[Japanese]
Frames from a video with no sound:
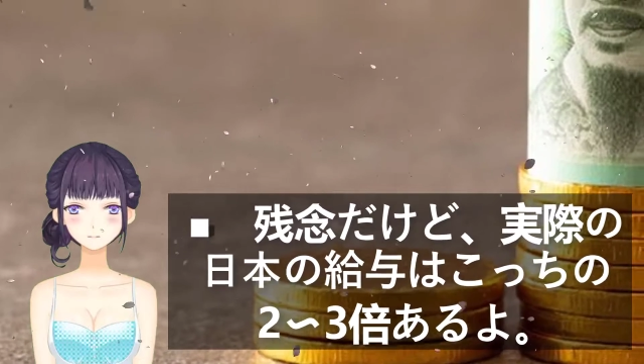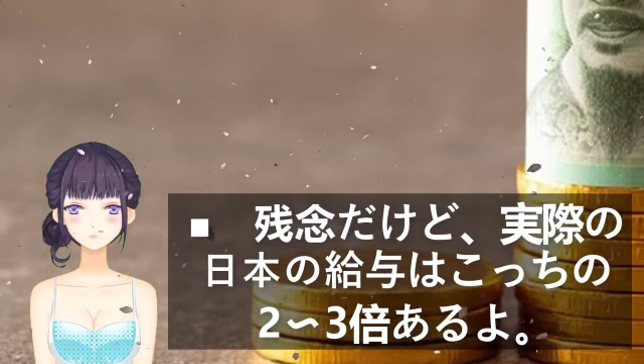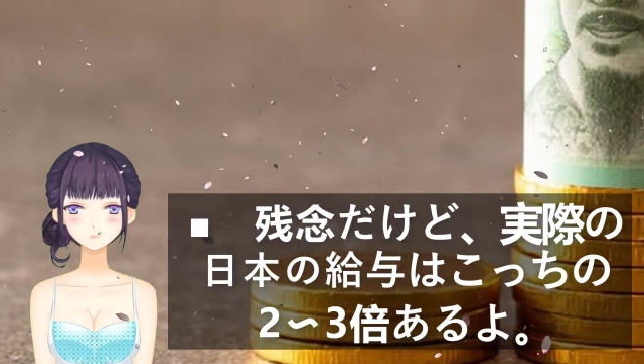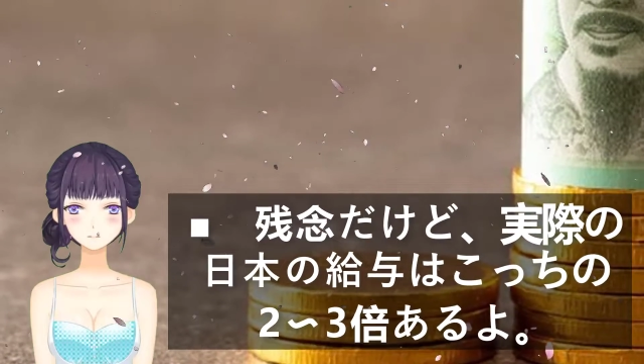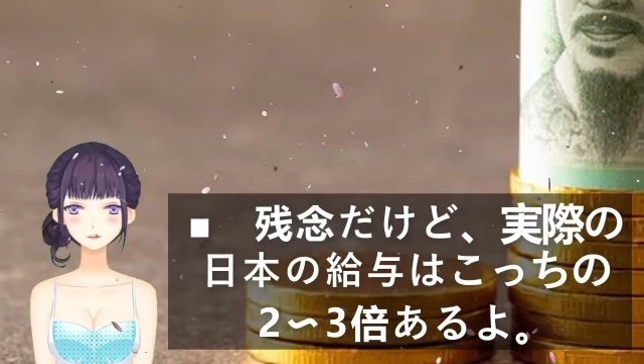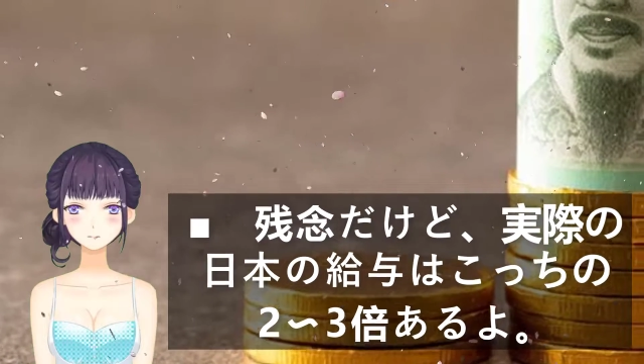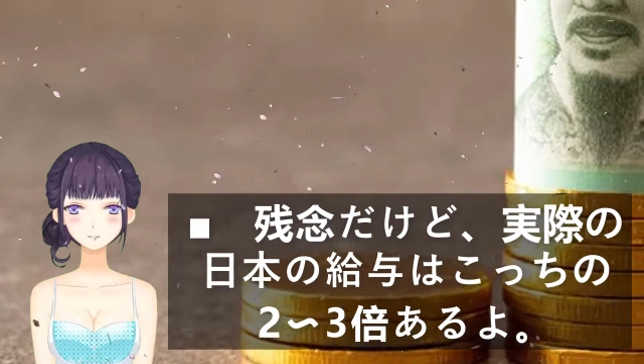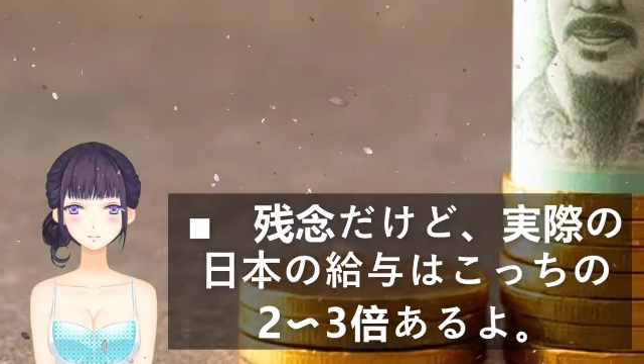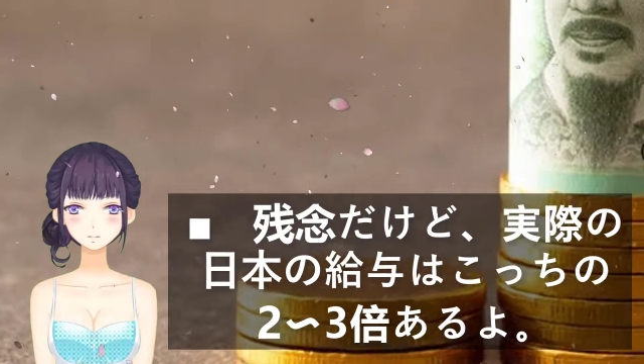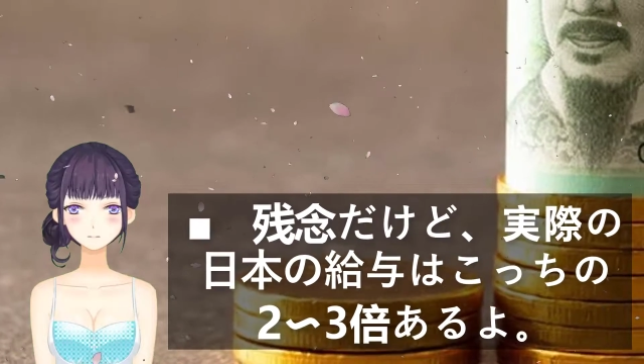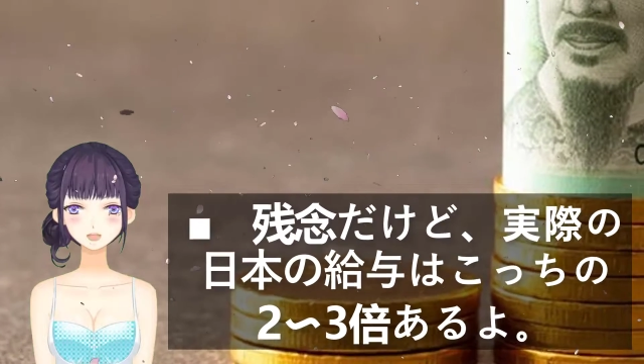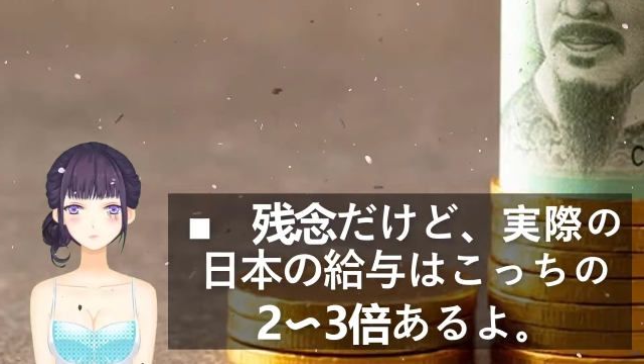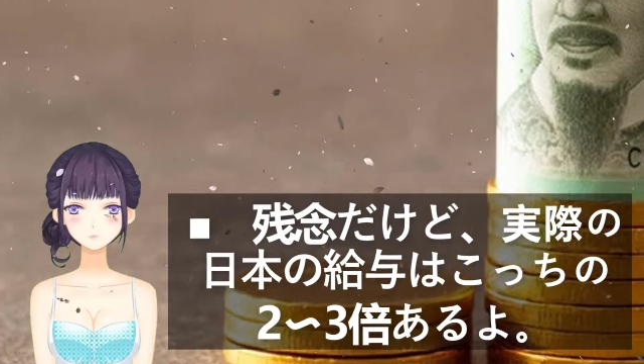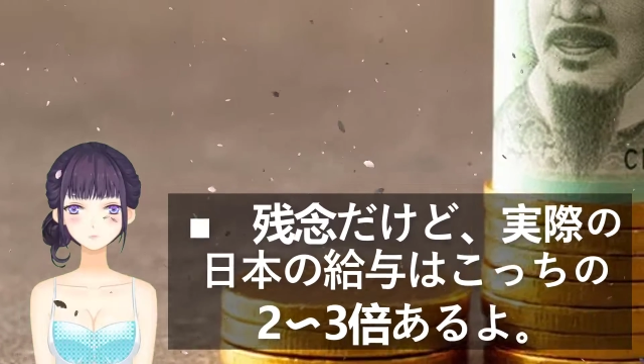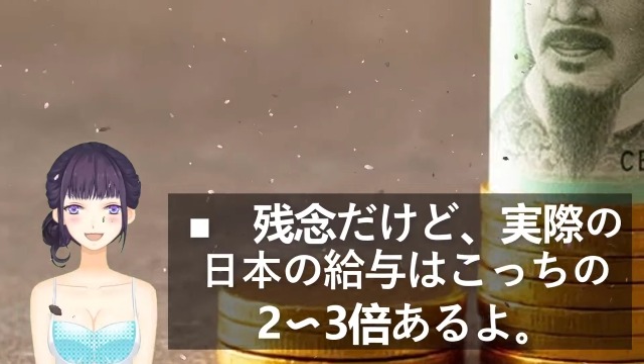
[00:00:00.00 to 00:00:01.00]
が少ないか
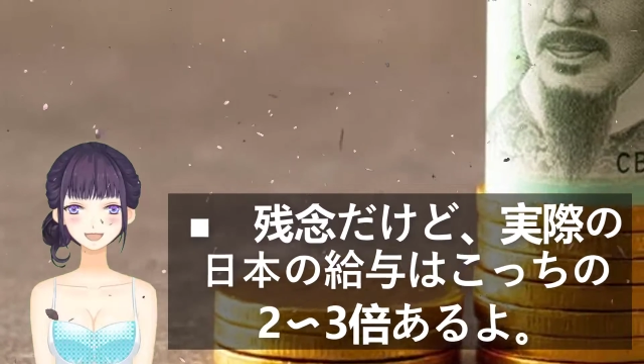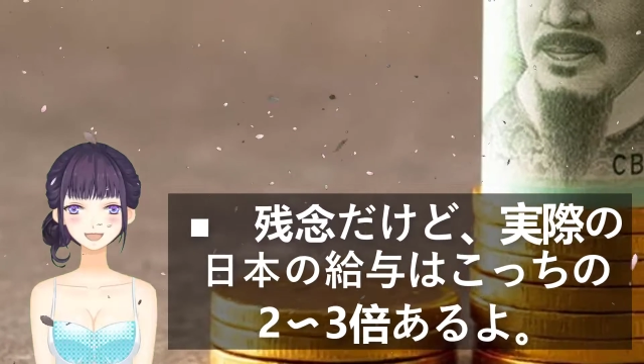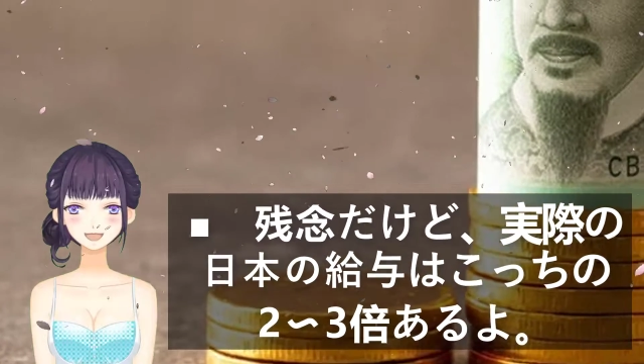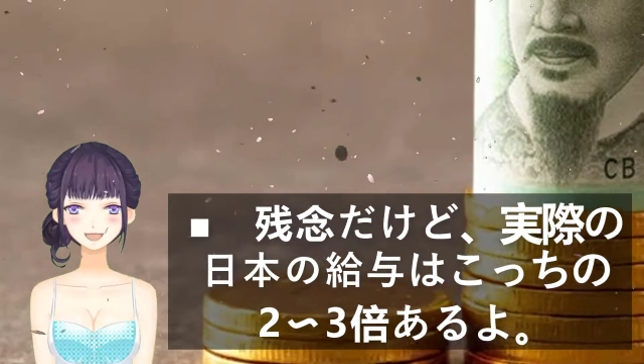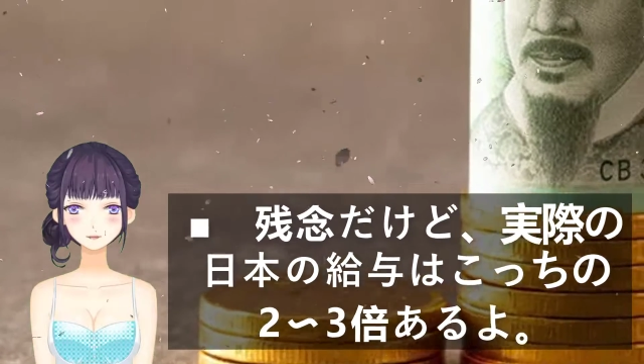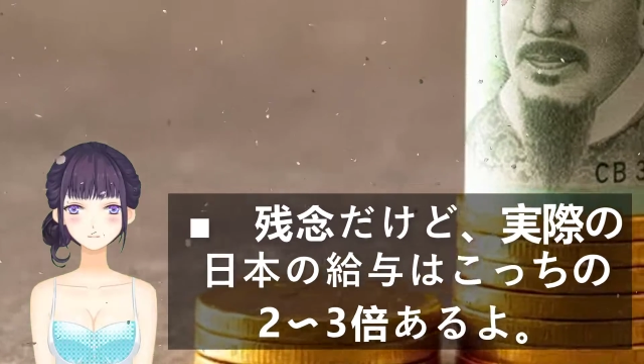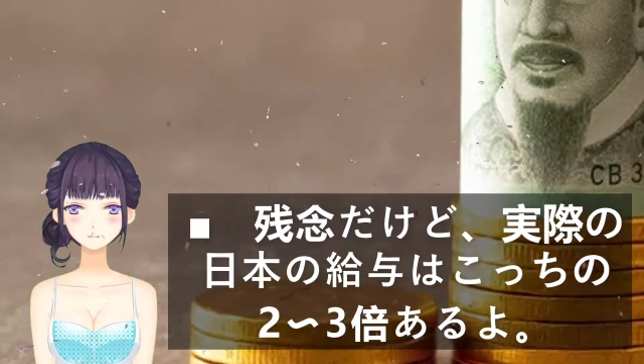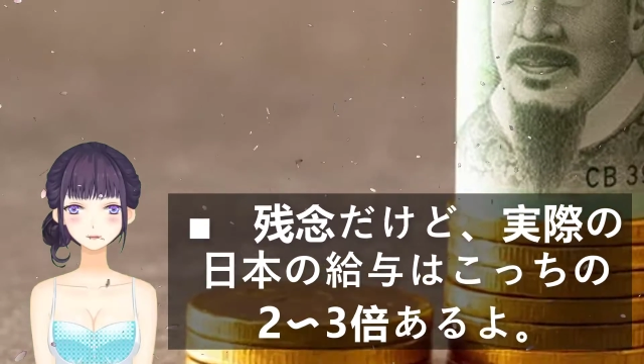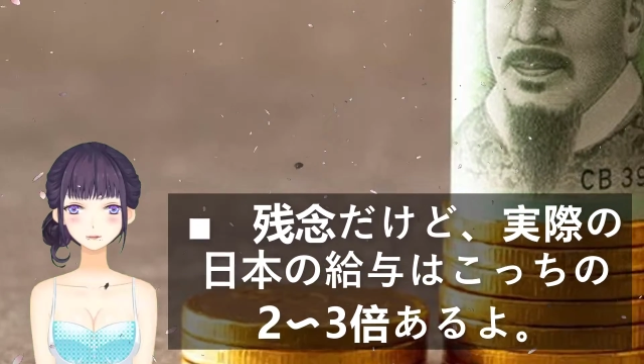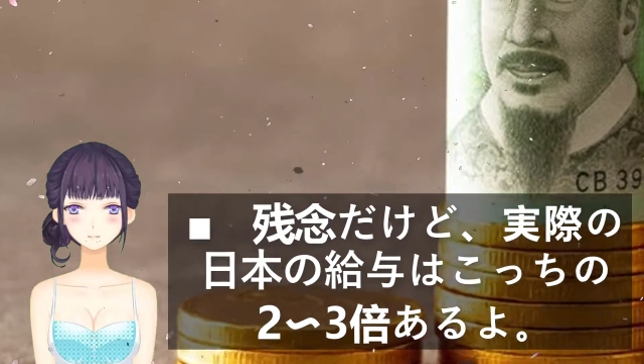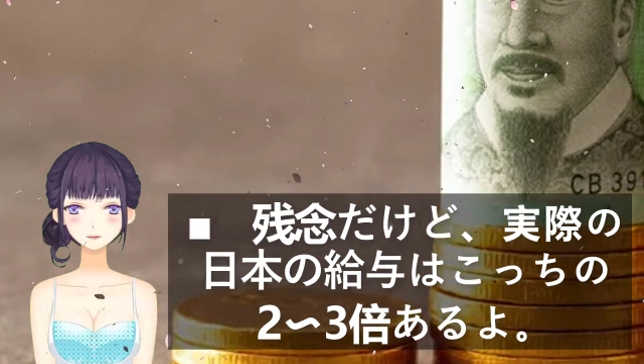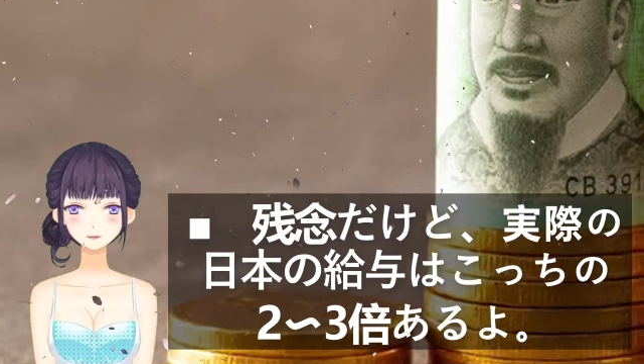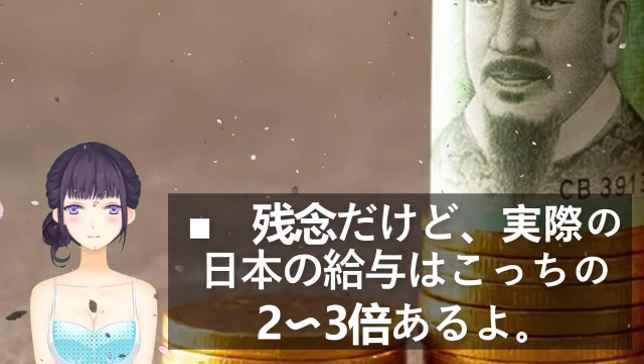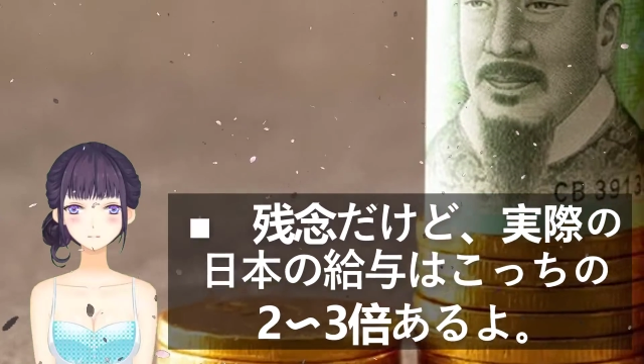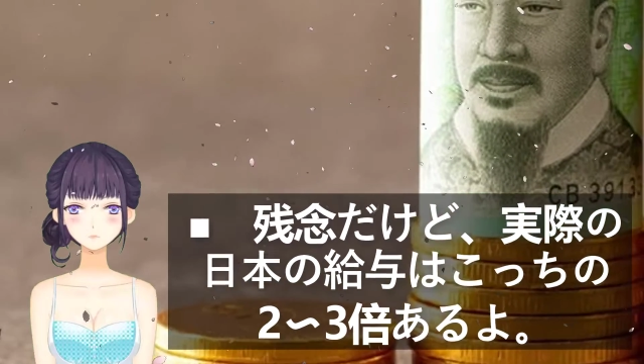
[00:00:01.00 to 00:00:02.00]
らでしょ。
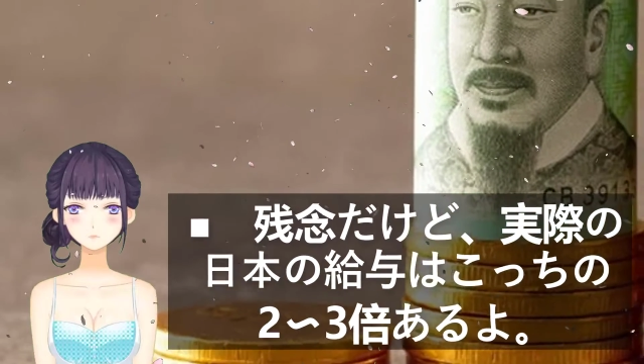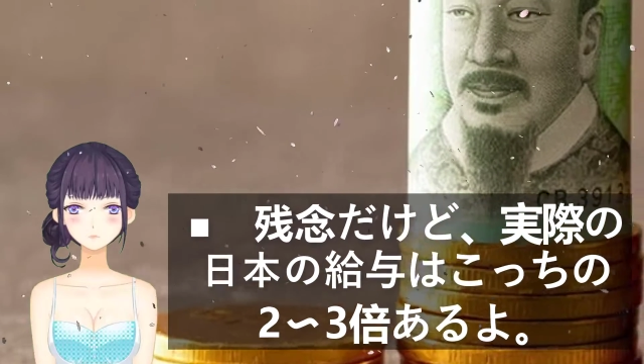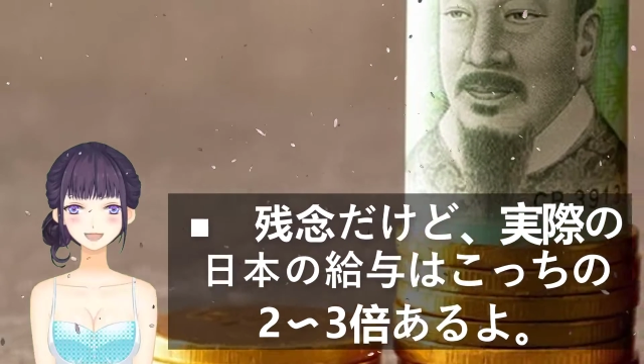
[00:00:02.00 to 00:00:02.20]
台湾も